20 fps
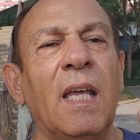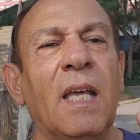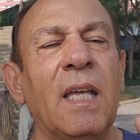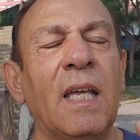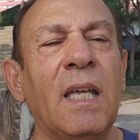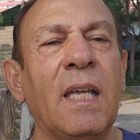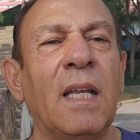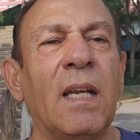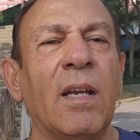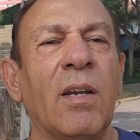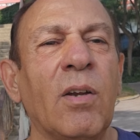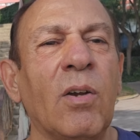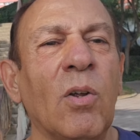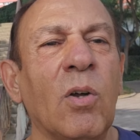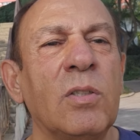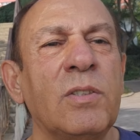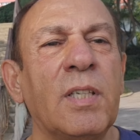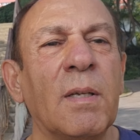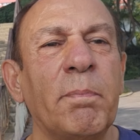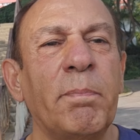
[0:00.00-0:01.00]
eh,
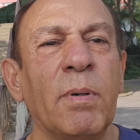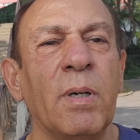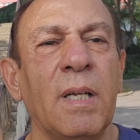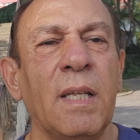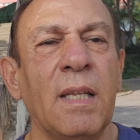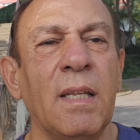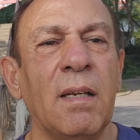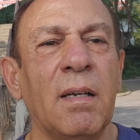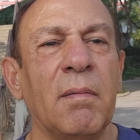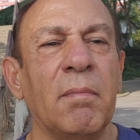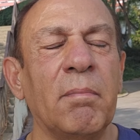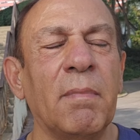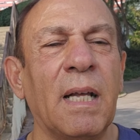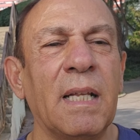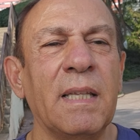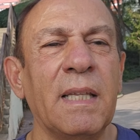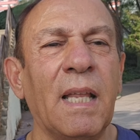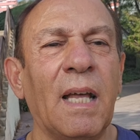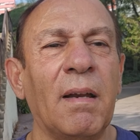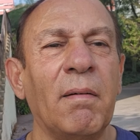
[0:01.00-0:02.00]
no se pueden
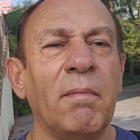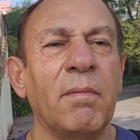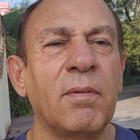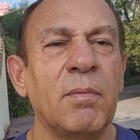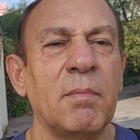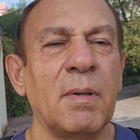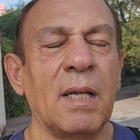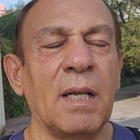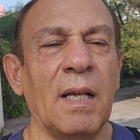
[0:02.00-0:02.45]
mandar mm,